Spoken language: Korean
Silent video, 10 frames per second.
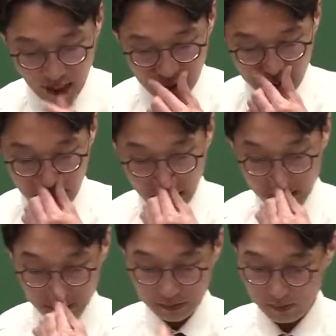그쵸그
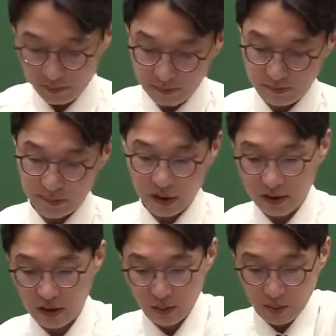다음
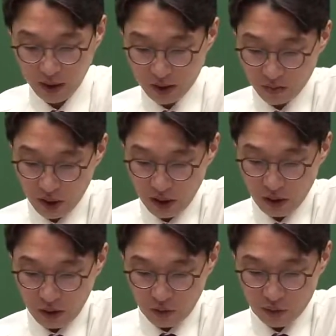22번 우리
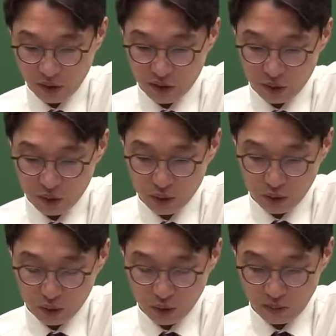
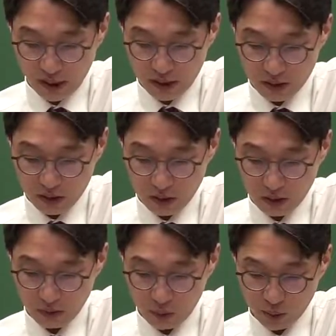우선주 배,
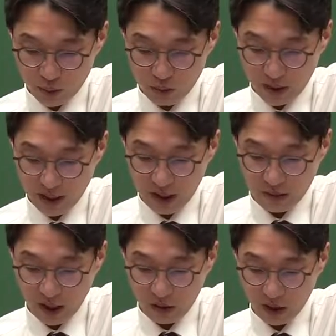저 보통주
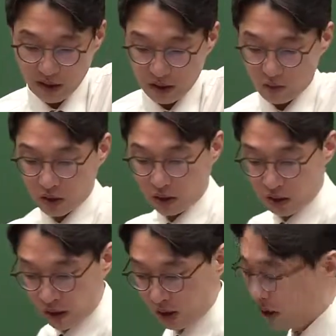배당금 나눠 가지는
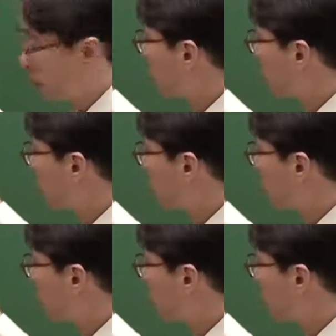문제인데